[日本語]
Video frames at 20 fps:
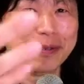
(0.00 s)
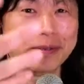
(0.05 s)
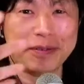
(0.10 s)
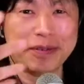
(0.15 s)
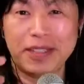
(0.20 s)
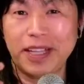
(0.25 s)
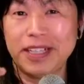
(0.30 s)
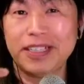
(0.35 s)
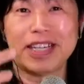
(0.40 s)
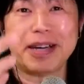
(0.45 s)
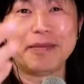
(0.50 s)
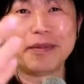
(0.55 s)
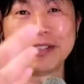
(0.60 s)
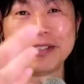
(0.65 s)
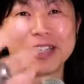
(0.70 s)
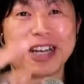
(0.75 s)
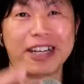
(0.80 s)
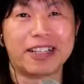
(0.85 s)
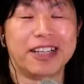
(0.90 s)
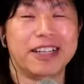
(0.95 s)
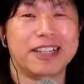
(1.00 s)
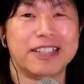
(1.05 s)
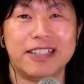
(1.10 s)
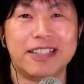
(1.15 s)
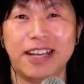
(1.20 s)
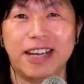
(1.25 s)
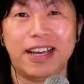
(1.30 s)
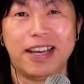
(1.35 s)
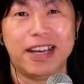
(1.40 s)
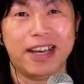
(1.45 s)
デジカメを使ってです
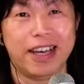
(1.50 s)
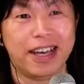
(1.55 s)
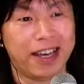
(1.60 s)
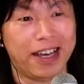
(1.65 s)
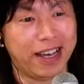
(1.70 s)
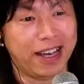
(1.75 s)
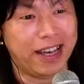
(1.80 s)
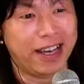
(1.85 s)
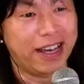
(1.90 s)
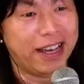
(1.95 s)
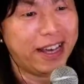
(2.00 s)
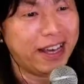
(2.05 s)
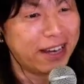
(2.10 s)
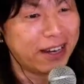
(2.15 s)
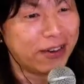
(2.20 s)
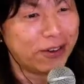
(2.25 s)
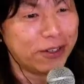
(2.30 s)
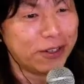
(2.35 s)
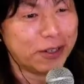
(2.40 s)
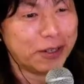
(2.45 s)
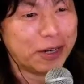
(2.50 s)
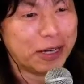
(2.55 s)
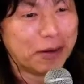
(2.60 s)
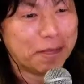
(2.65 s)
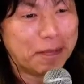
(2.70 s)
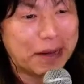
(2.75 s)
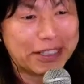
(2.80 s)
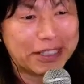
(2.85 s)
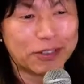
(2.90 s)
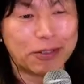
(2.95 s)
ね、えー、こういうあの
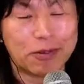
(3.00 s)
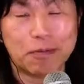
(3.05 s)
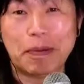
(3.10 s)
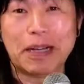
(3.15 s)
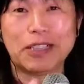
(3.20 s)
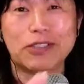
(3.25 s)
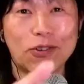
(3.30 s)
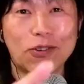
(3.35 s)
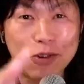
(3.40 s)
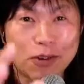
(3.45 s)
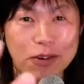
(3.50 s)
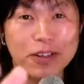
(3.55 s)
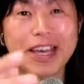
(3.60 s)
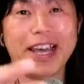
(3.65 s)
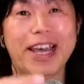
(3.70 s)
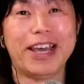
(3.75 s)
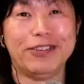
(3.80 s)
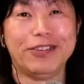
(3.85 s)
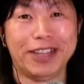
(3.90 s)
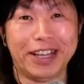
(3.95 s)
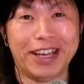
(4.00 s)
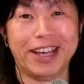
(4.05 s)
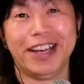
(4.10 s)
パソパソコン経由で